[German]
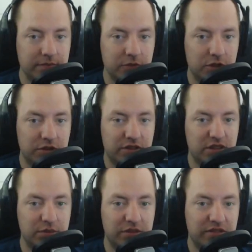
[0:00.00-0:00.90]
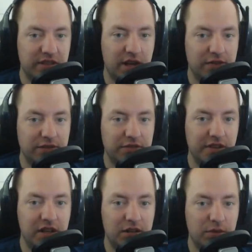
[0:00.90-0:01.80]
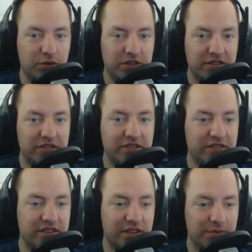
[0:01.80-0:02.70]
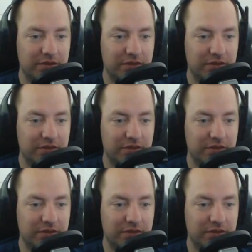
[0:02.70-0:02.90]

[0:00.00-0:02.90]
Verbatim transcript: Ja, ich dachte mal, das ist ein Grafikfehler immer, wenn ich das gesehen habe.